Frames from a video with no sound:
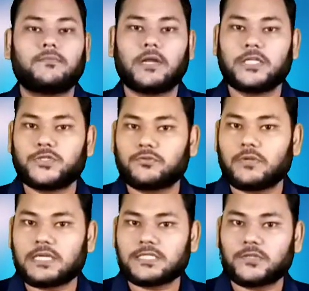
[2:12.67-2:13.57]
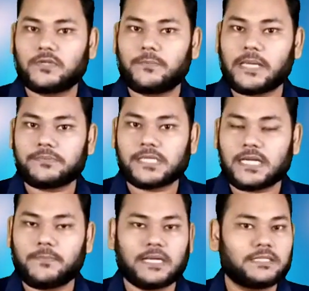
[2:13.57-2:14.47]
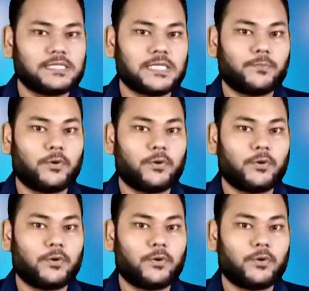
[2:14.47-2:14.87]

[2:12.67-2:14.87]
ফলে যুক্তরাষ্ট্রের তুলা ব্যবসায়ীরা বাংলাদেশে